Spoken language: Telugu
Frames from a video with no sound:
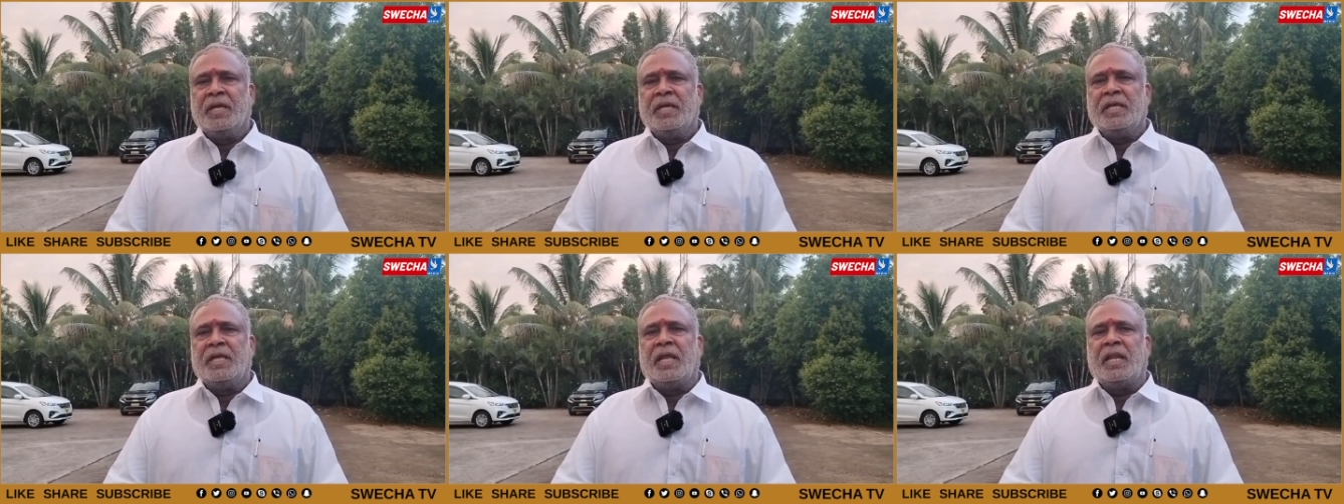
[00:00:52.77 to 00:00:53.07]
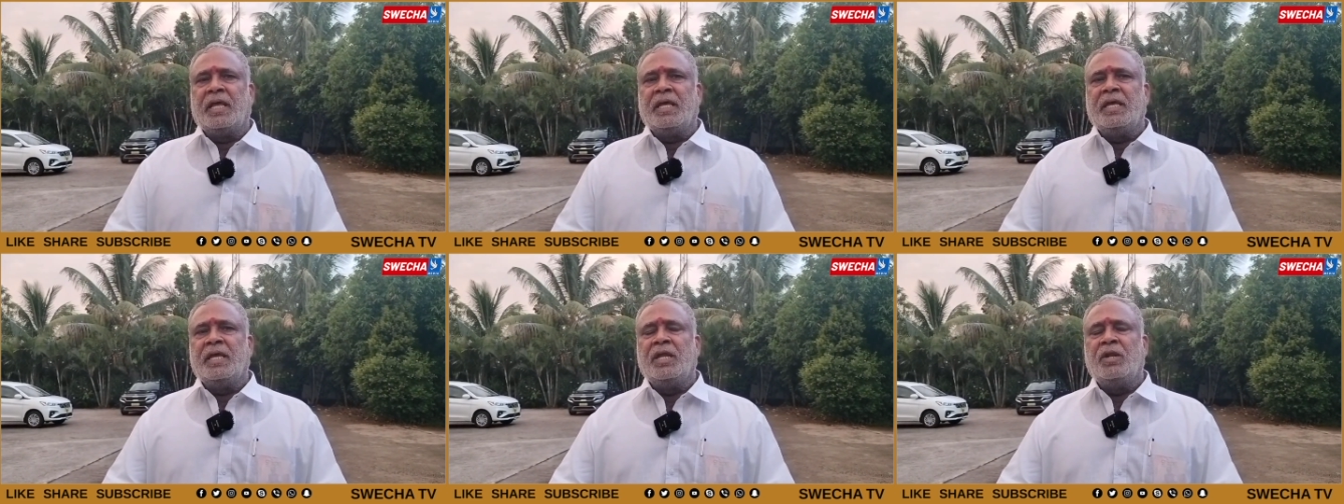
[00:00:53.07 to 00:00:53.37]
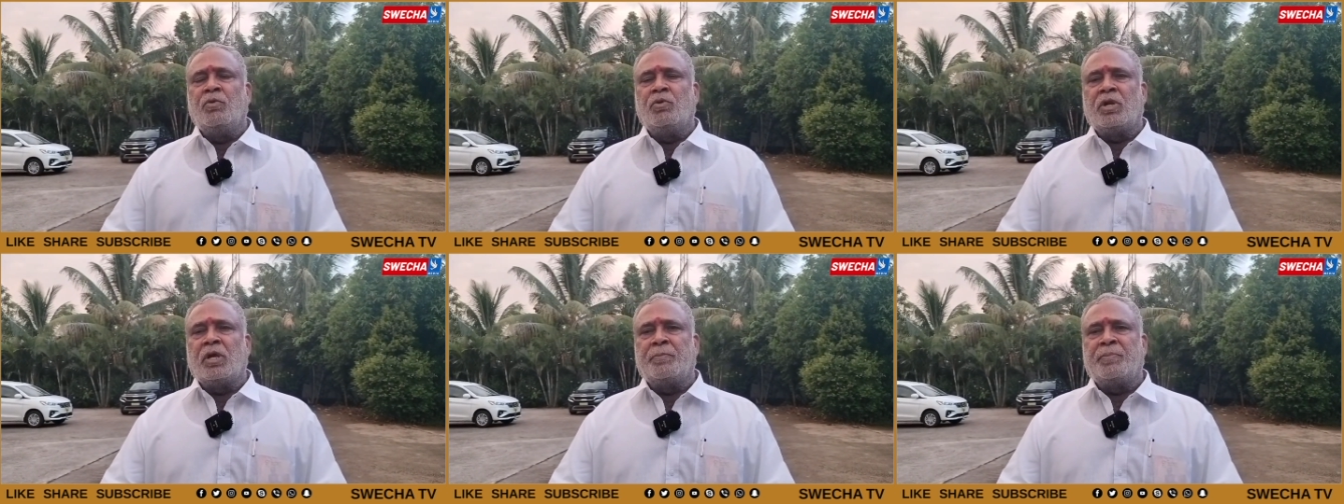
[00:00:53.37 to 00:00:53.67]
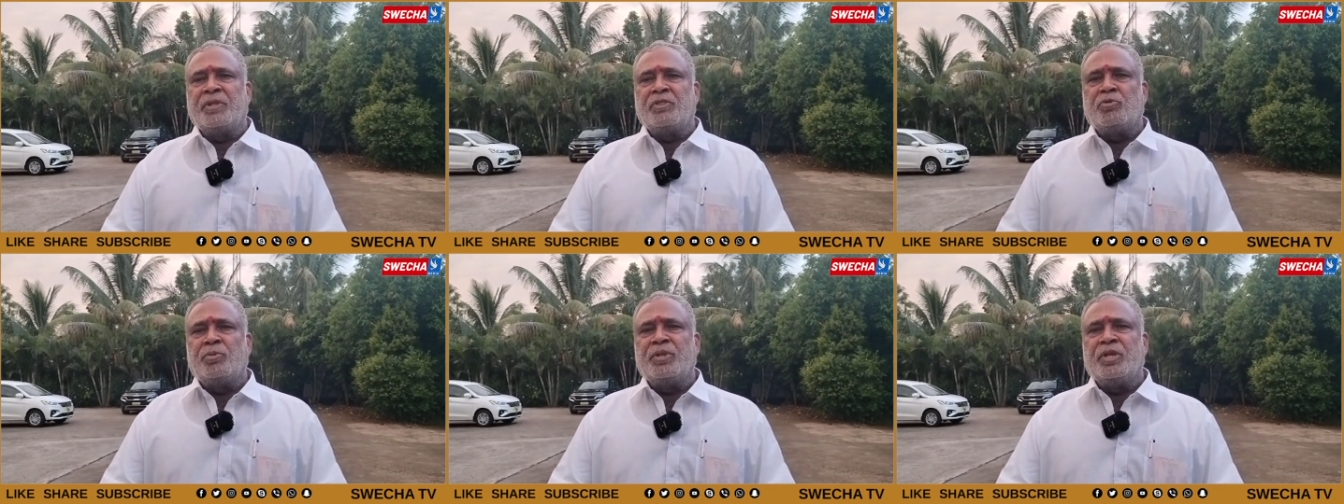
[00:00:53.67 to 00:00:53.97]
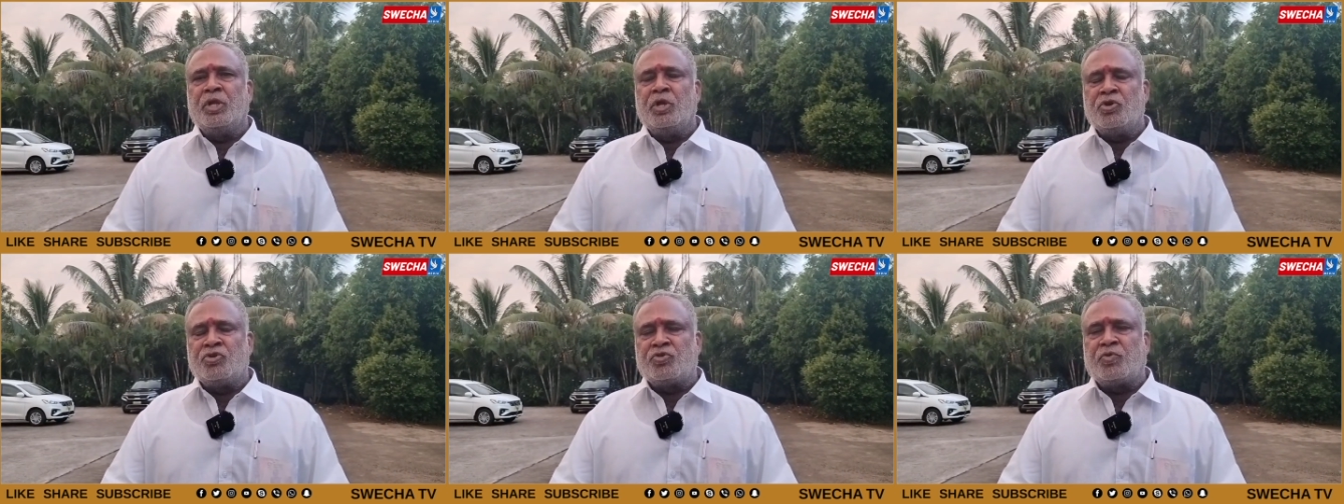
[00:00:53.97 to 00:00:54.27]
ఇలా ఈ నూట పంతొమ్మిది
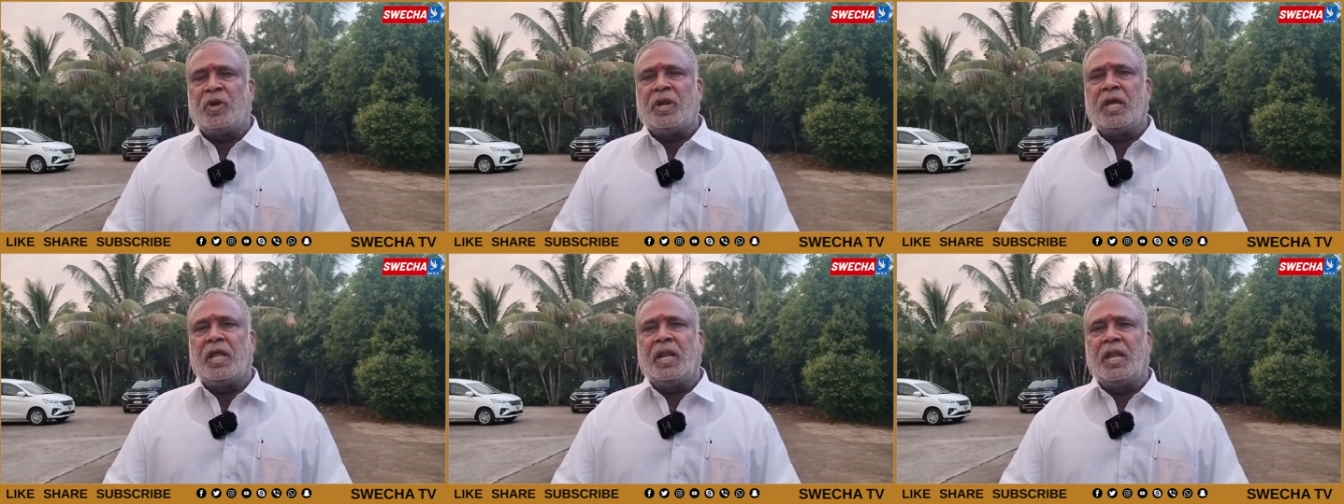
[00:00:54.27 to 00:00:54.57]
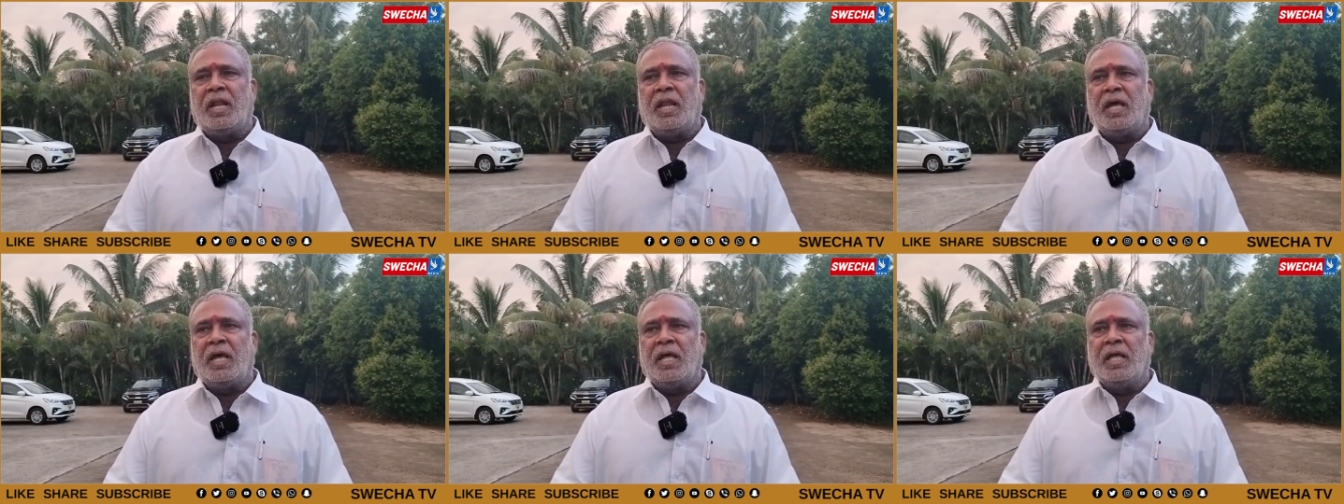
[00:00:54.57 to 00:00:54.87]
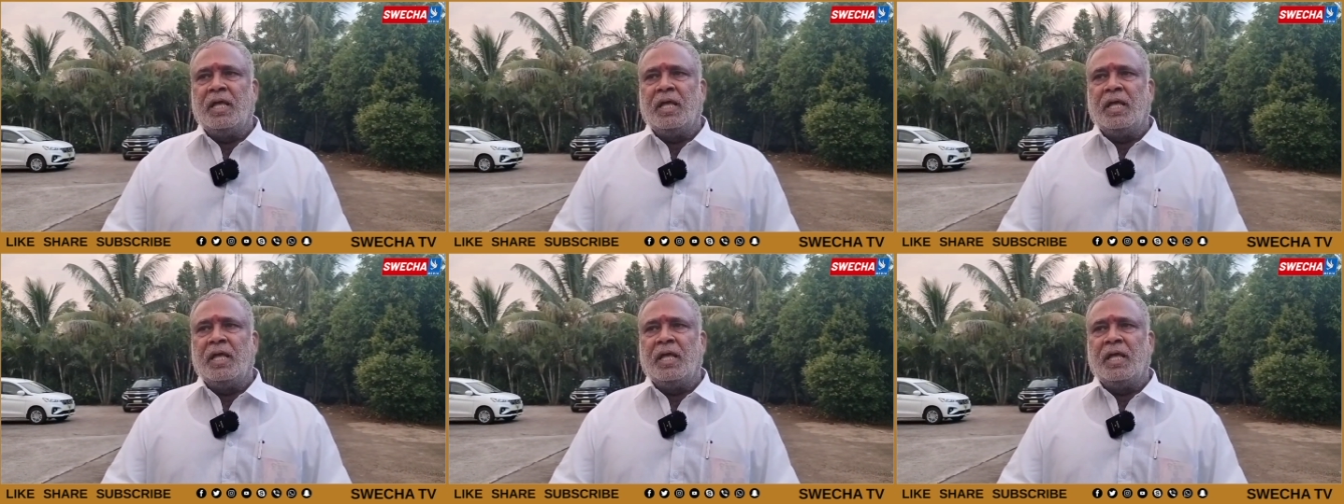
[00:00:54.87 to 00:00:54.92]
నియోజకవర్గాలలో